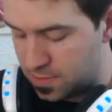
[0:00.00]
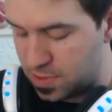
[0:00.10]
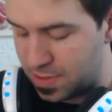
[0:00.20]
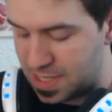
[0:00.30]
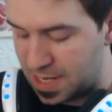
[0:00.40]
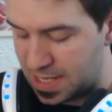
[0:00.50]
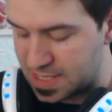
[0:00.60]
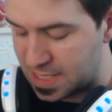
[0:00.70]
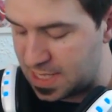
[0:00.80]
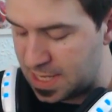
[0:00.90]
Una vez de la
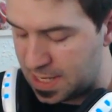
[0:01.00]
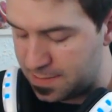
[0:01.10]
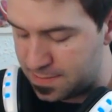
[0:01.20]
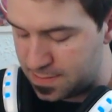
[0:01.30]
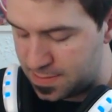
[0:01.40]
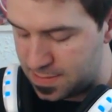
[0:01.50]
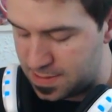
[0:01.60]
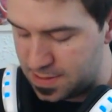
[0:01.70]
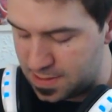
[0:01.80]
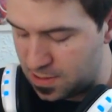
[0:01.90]
esquinilla,
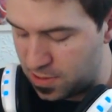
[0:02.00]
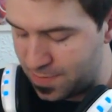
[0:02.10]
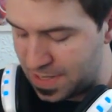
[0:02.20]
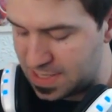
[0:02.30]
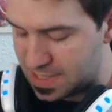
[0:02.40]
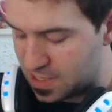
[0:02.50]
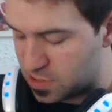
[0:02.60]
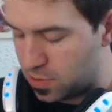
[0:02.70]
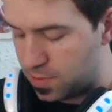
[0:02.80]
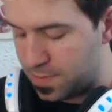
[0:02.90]
lo demás ya sale
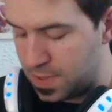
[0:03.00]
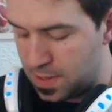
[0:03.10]
solo.